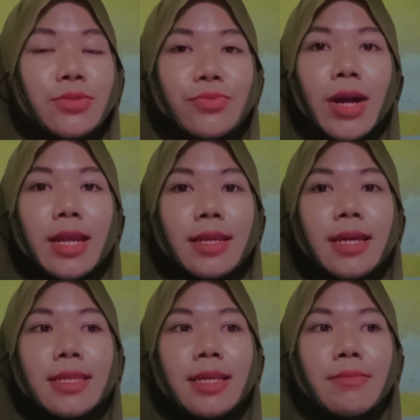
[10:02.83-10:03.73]
itu
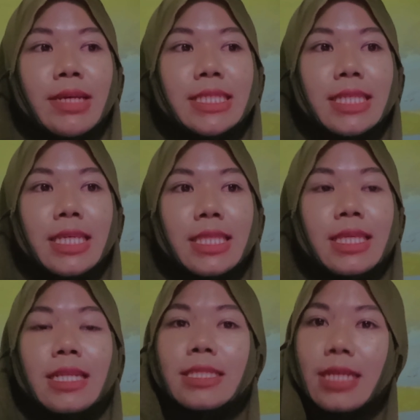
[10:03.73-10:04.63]
harganya masih
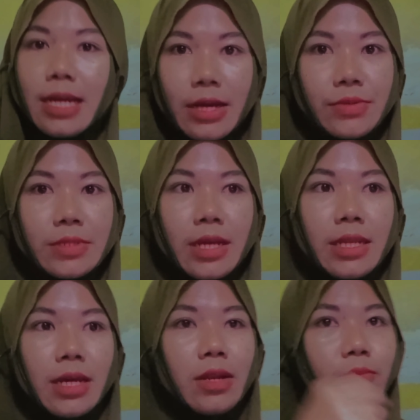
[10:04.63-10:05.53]
terjangkau
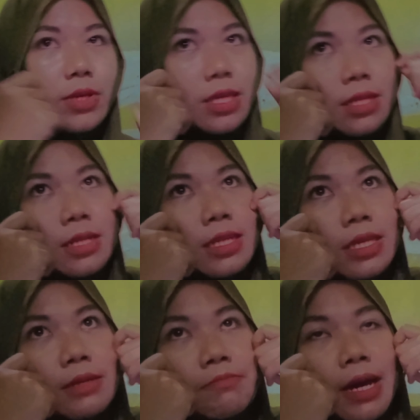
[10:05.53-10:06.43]
sekali kalau mungkin
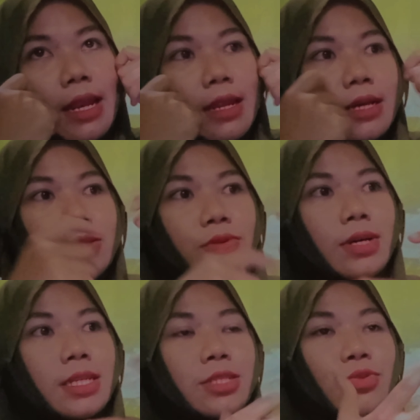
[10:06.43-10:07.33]
di Malang atau
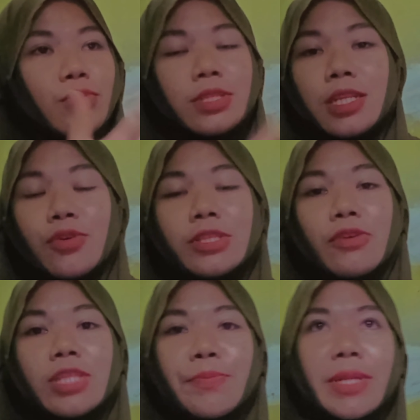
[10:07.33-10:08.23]
enggak di Jogja di
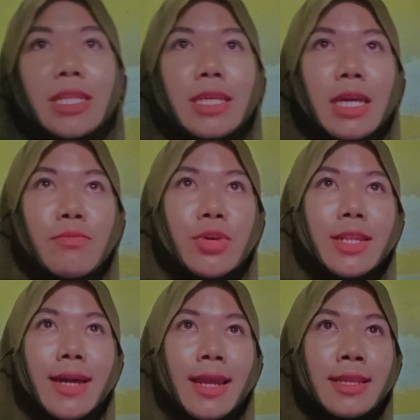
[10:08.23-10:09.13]
kota-kota pendidikan
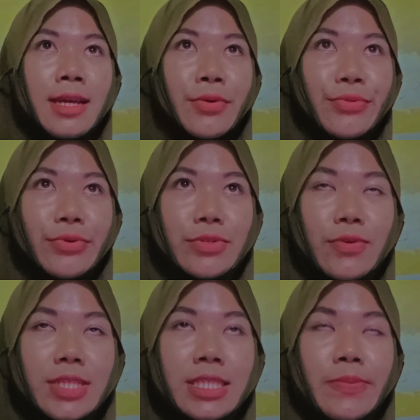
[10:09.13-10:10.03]
mungkin harga untuk
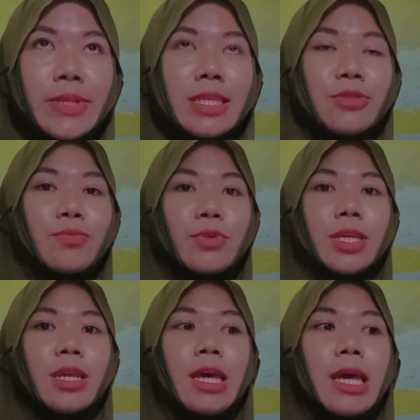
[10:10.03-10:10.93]
kos-kosan seperti itu
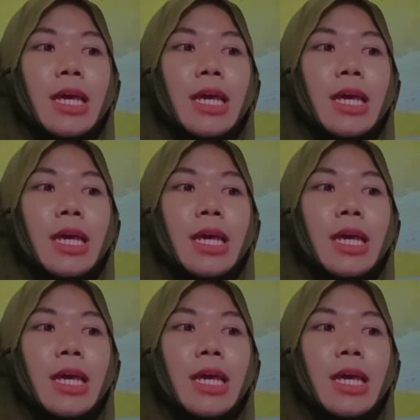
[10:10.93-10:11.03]
mungkin